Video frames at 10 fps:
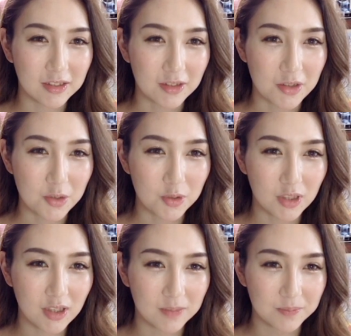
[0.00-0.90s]
私の
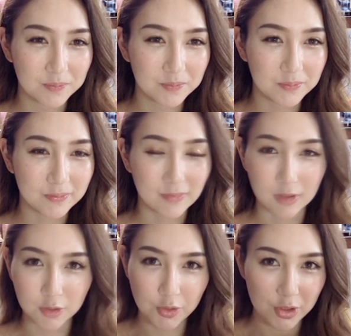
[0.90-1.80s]
ターン、
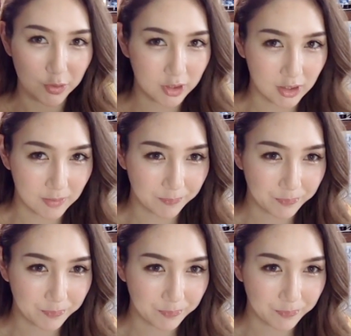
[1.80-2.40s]
ルルシュのターン。